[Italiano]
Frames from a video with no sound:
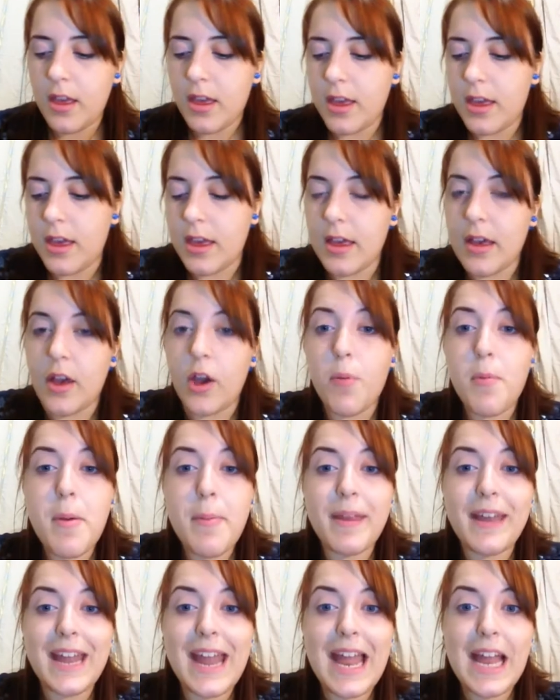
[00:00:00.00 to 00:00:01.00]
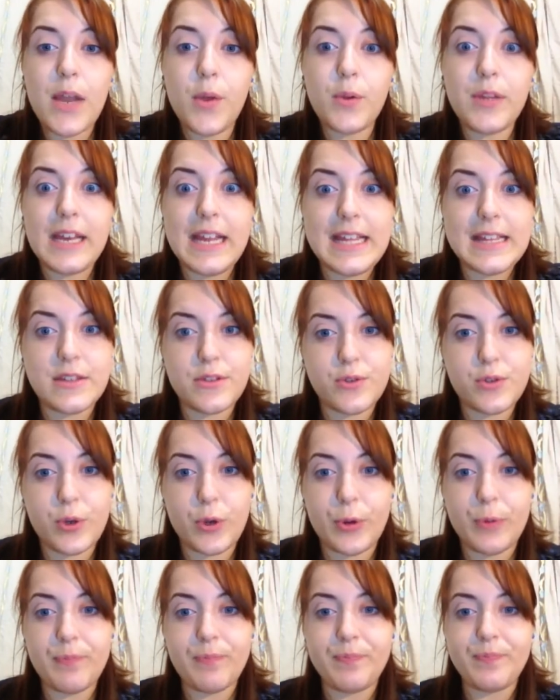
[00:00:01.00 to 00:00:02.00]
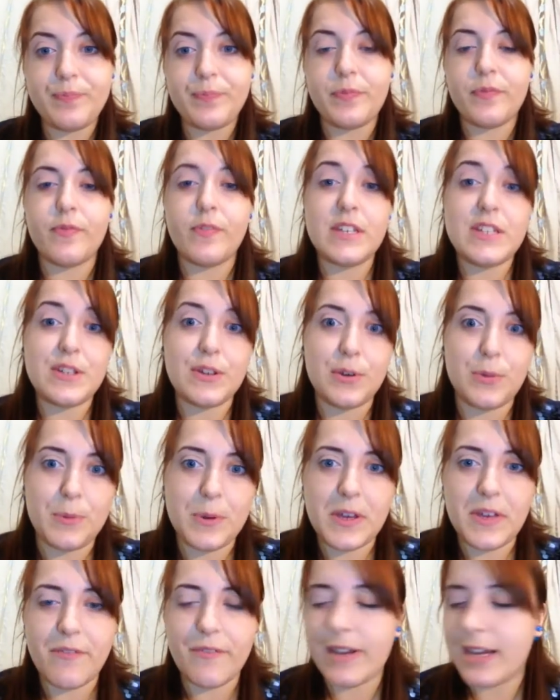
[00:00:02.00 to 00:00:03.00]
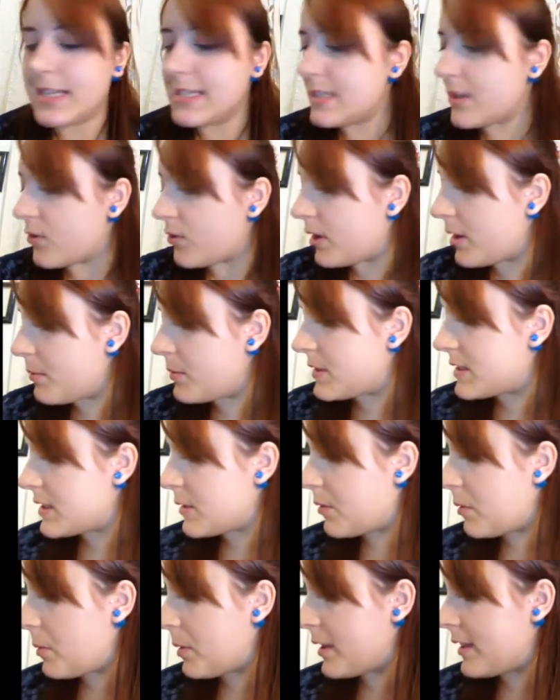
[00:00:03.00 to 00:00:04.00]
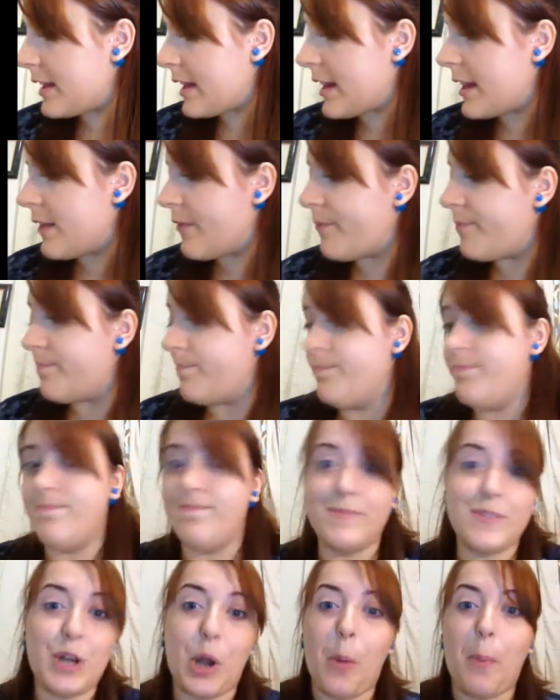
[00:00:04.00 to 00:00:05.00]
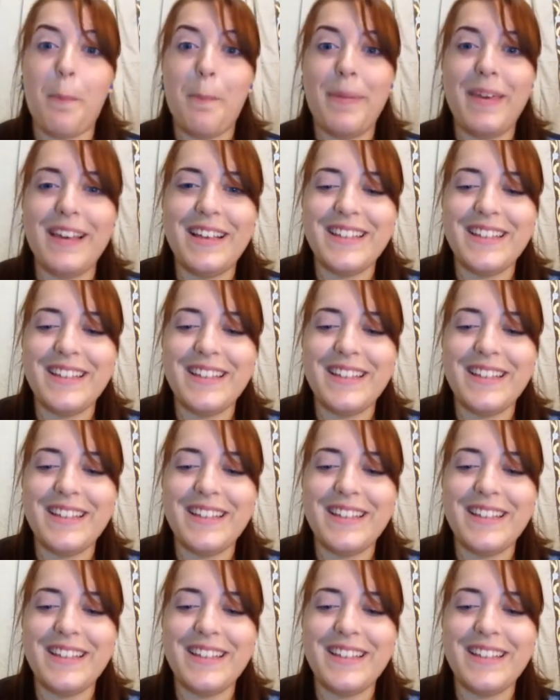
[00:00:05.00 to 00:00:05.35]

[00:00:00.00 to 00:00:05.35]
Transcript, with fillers: E come pennelli utilizzo, mm, visto che comunque in vacanza non ne possiamo portare mh, mm, troppi,